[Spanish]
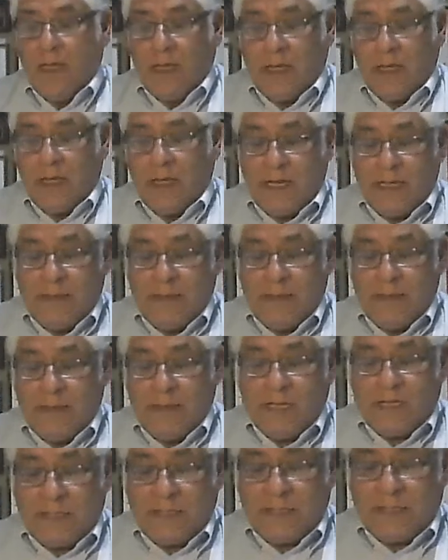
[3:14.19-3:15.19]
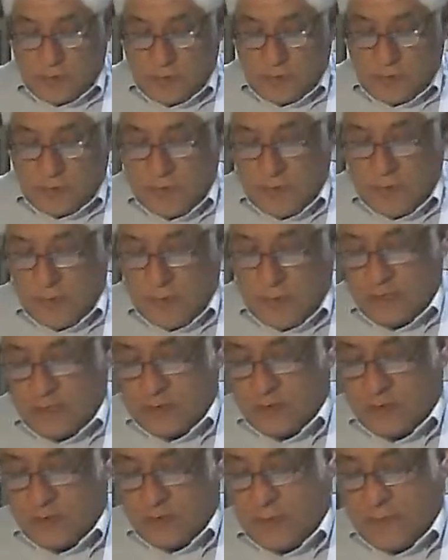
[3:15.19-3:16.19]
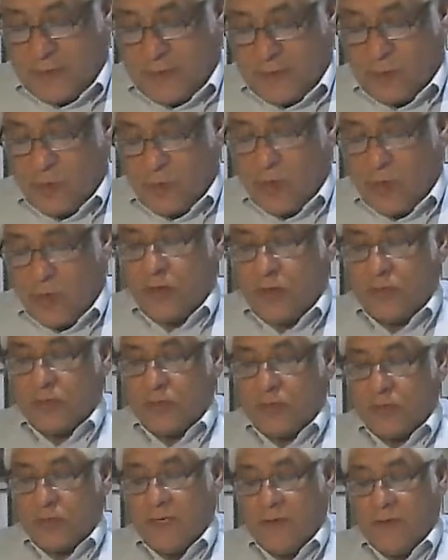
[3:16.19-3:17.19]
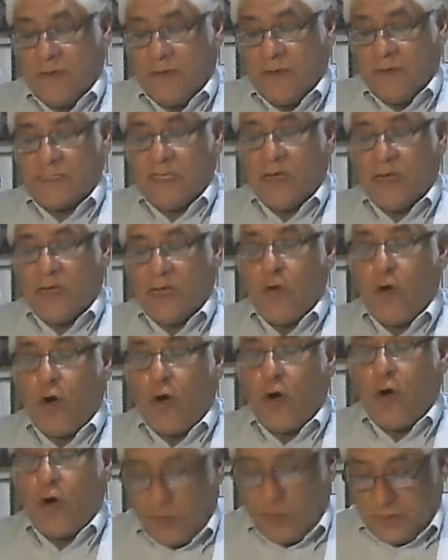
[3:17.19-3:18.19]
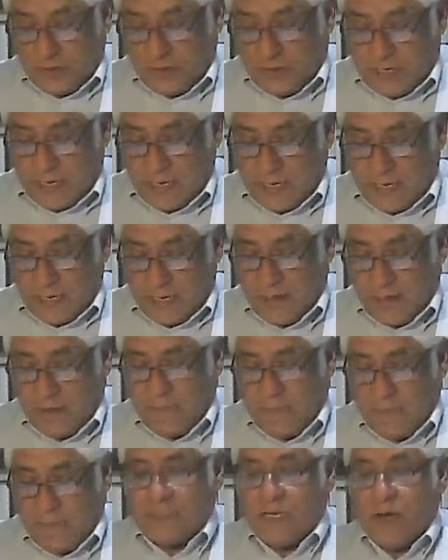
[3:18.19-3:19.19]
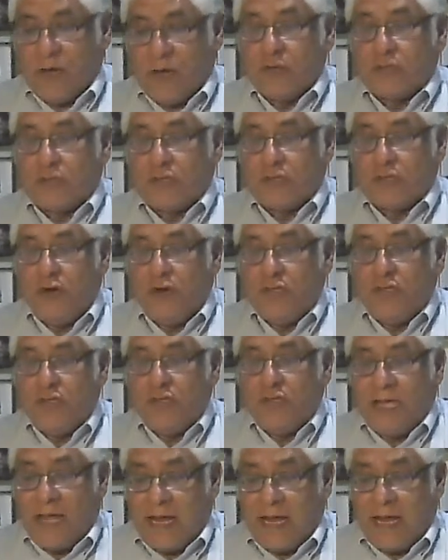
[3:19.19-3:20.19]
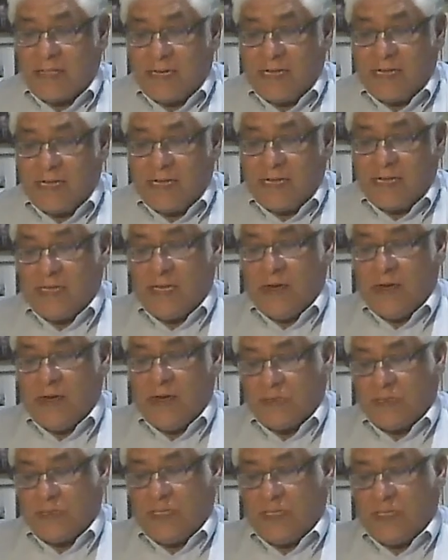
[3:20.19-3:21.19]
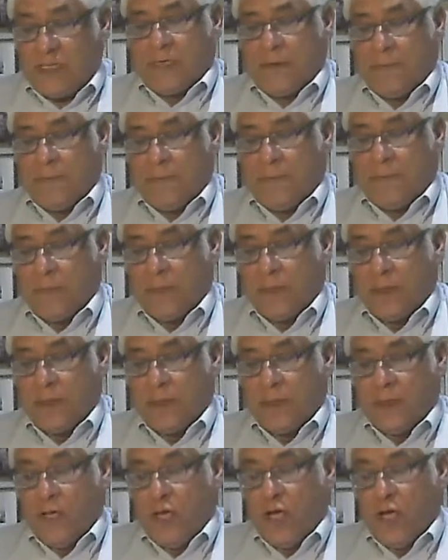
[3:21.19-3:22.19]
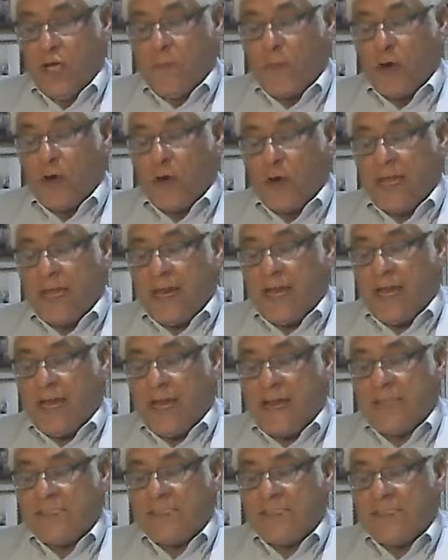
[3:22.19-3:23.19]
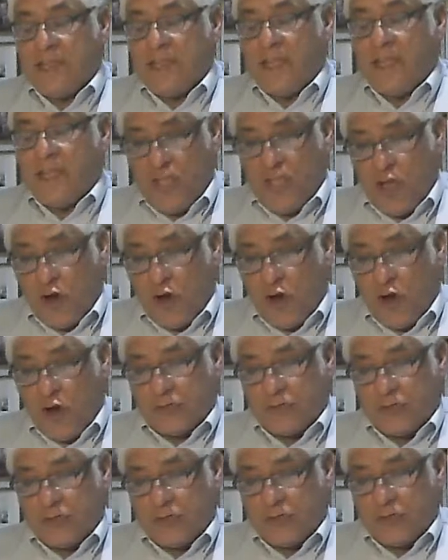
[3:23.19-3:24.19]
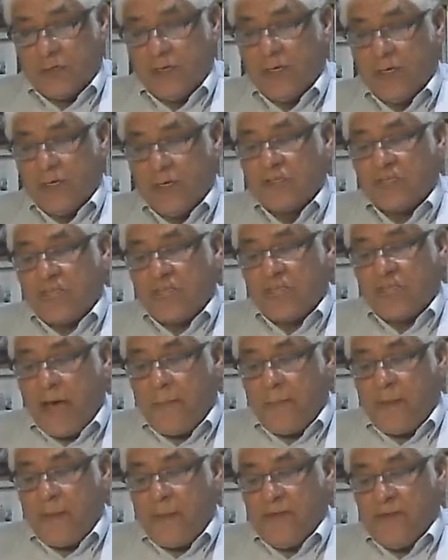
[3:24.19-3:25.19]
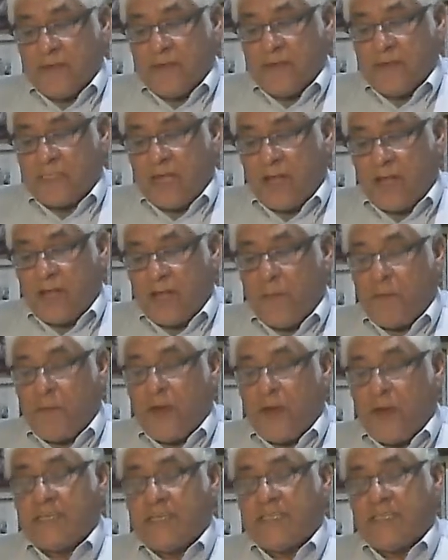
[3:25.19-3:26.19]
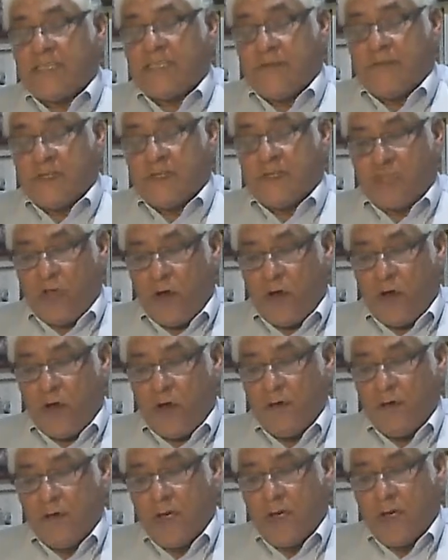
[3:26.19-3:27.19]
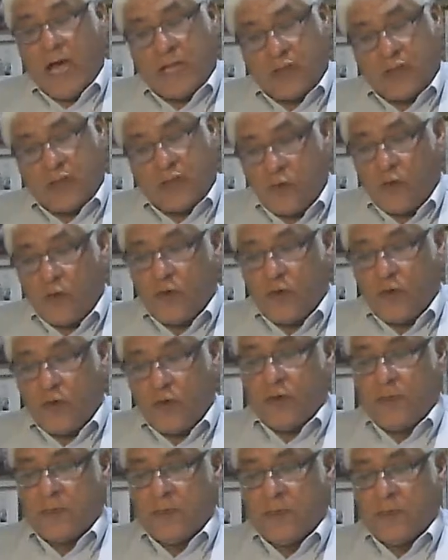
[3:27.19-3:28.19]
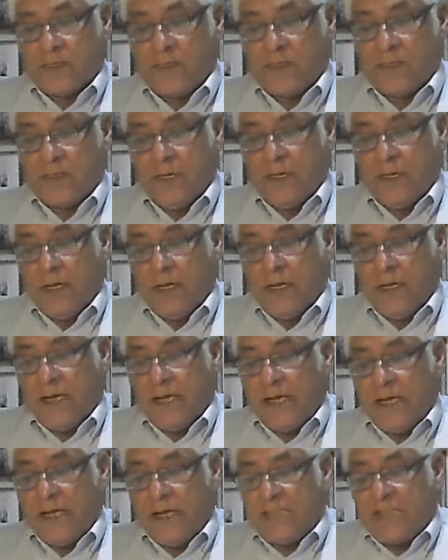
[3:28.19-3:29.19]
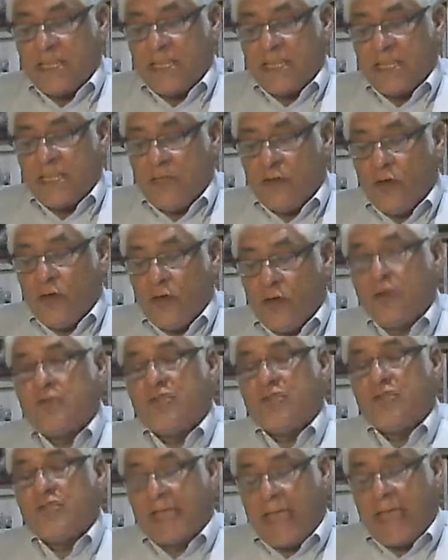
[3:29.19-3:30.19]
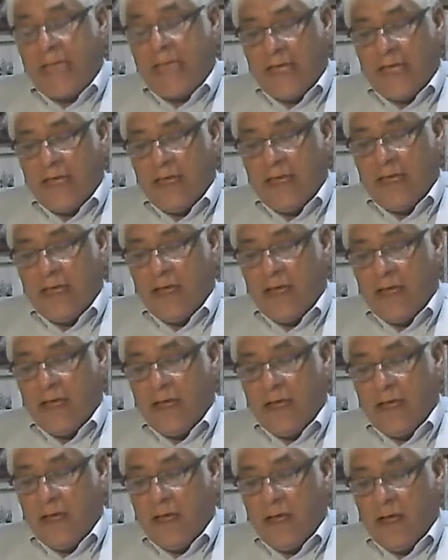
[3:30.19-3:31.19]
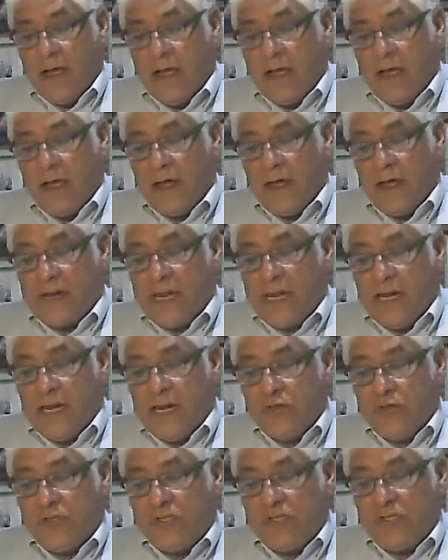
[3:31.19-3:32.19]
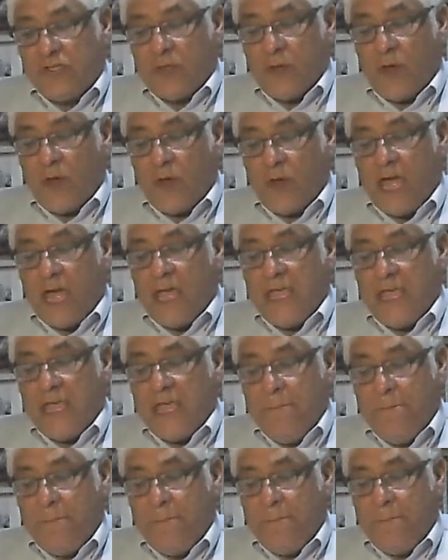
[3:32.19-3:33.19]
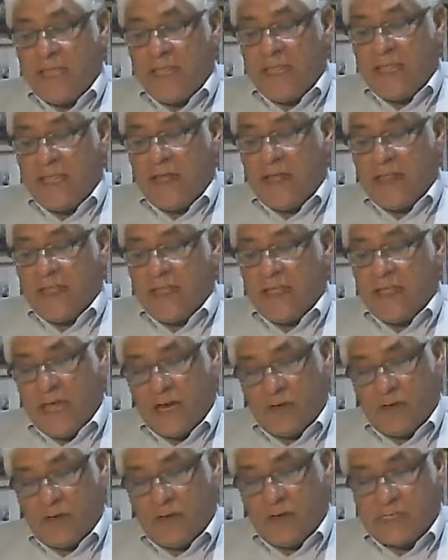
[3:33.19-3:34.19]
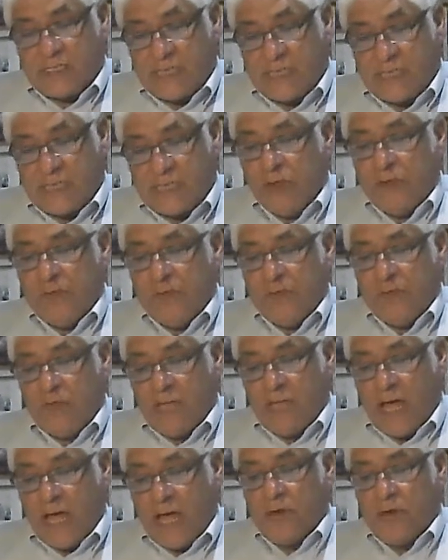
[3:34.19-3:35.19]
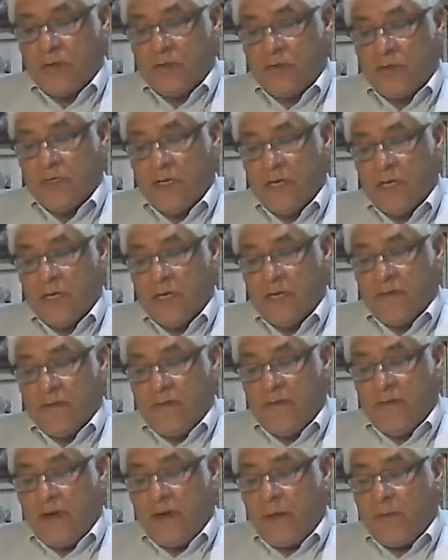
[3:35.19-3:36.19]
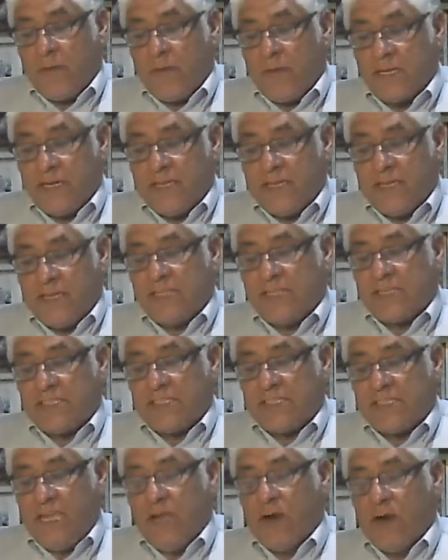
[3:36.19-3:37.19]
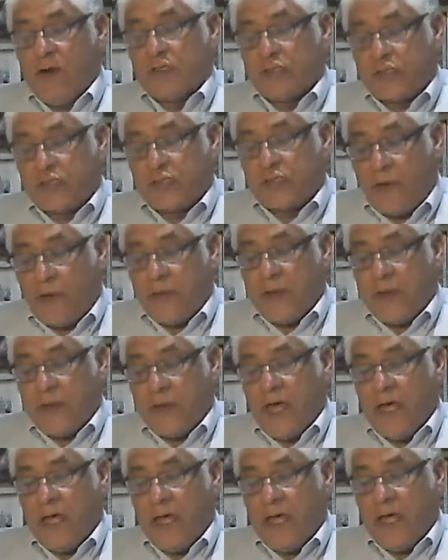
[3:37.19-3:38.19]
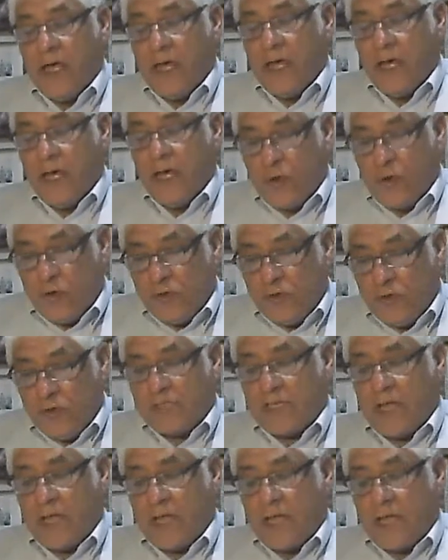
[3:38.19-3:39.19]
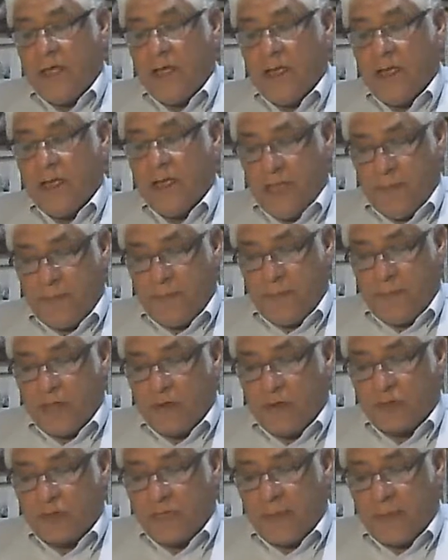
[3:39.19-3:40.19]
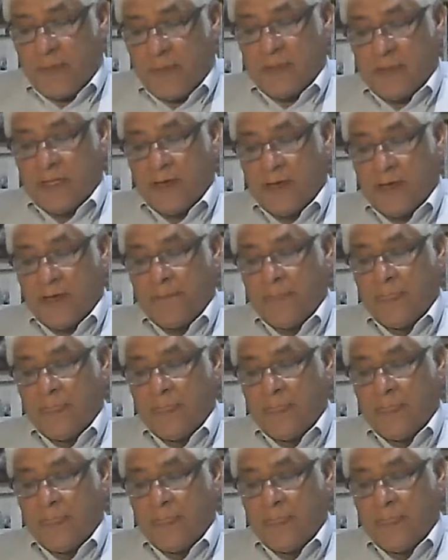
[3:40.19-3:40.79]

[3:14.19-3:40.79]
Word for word: en el libro de Tito, en su capítulo 2, versículo 11, versículos 11 al 13, nos dice, porque la gracia de Dios se ha manifestado para salvación a todos los hombres, enseñándonos que renunciando a la impiedad y a los deseos mundanos, vivamos en este siglo sobria, justa y piadosamente,